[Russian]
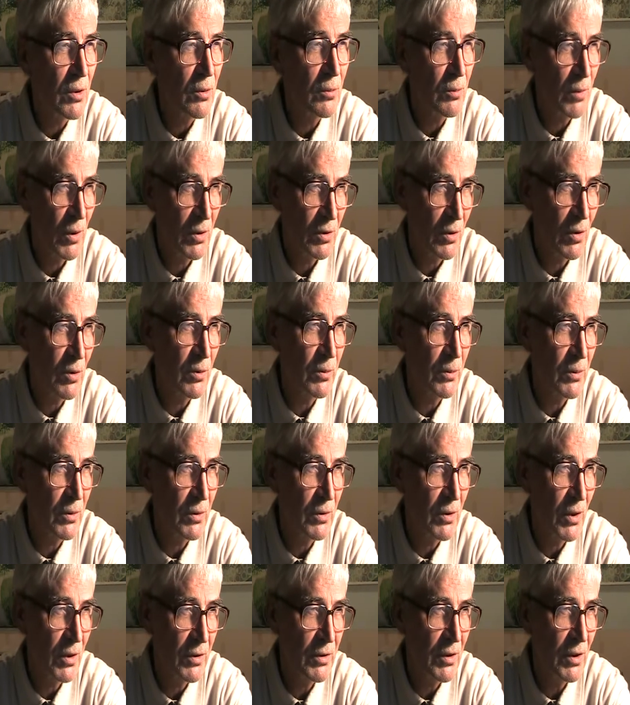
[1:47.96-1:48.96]
подумал
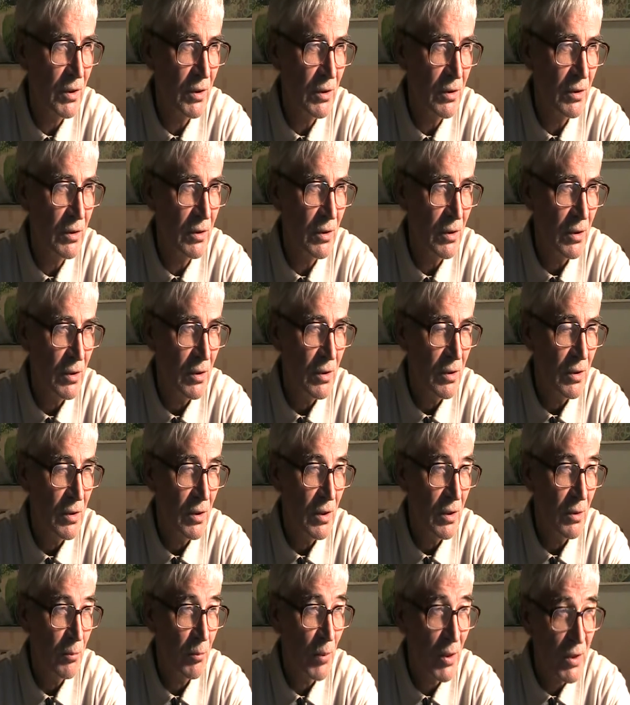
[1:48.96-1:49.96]
о ней,
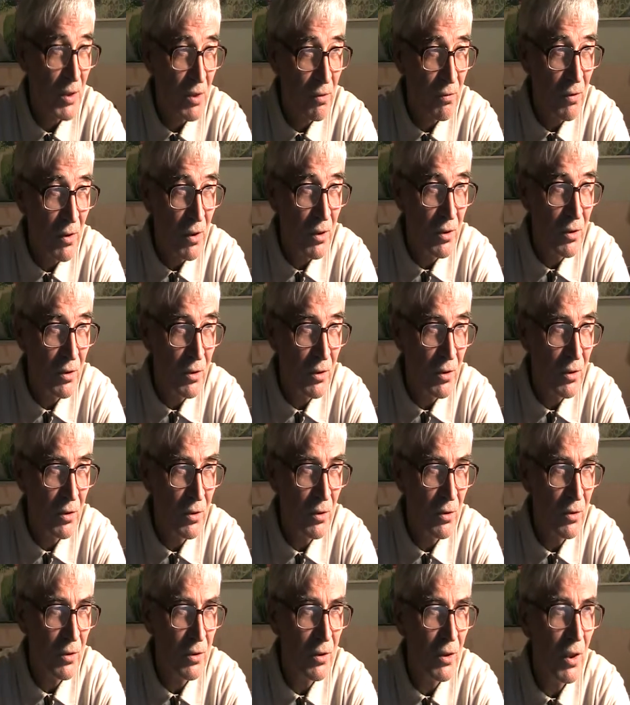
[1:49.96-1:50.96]
позвал
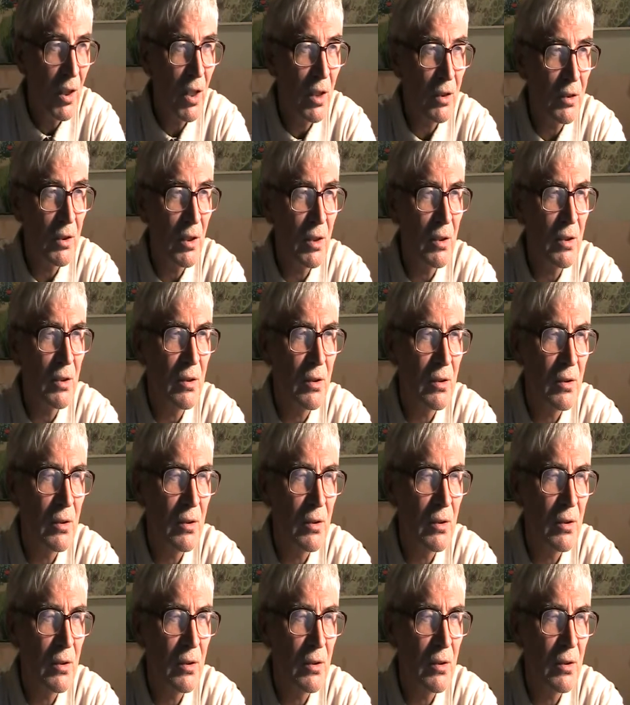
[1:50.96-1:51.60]
ее, и она